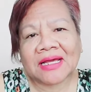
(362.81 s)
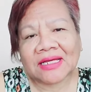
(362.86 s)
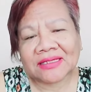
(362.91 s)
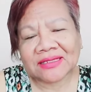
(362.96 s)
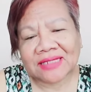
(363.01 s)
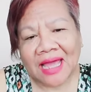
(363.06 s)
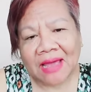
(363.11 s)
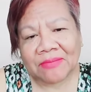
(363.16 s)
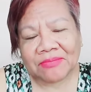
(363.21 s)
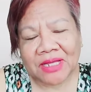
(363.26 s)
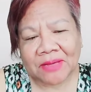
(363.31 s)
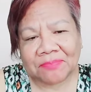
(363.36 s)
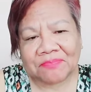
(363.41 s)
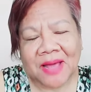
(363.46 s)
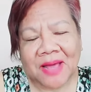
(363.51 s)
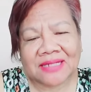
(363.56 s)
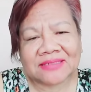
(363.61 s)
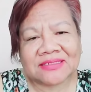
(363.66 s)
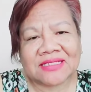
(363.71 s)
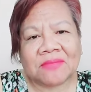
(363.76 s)
ก็ตามเนี่ย
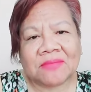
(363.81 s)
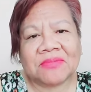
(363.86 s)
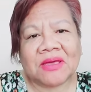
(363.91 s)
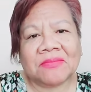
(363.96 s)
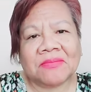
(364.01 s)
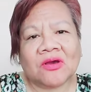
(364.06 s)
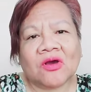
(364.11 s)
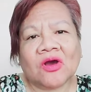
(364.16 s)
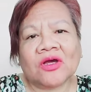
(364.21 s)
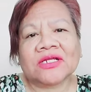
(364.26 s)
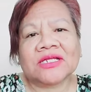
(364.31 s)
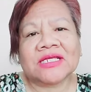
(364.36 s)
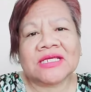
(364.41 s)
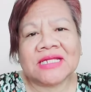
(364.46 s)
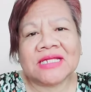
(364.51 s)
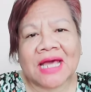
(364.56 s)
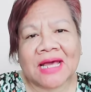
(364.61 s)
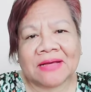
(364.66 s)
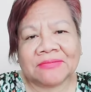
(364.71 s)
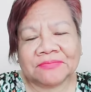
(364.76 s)
ปากแซบเบ็ดเป็นคนนี้
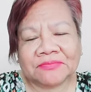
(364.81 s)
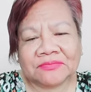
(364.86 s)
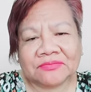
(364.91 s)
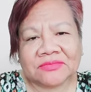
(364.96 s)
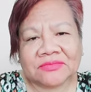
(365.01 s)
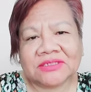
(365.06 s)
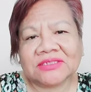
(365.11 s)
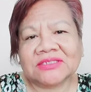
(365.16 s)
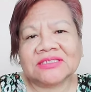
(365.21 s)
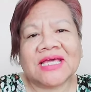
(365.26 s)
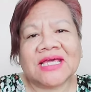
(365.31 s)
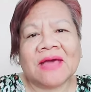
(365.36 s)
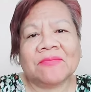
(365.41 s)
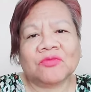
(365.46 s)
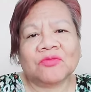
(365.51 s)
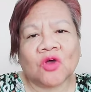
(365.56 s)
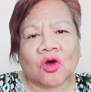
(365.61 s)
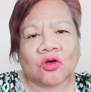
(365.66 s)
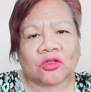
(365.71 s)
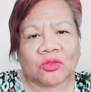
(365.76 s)
นะ มึงเตรียม
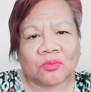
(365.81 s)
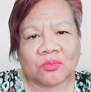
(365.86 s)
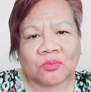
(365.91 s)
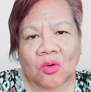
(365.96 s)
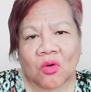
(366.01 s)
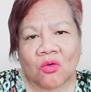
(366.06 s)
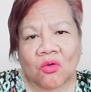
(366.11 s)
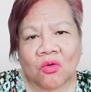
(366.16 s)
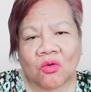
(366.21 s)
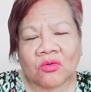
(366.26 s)
ตอกตะปู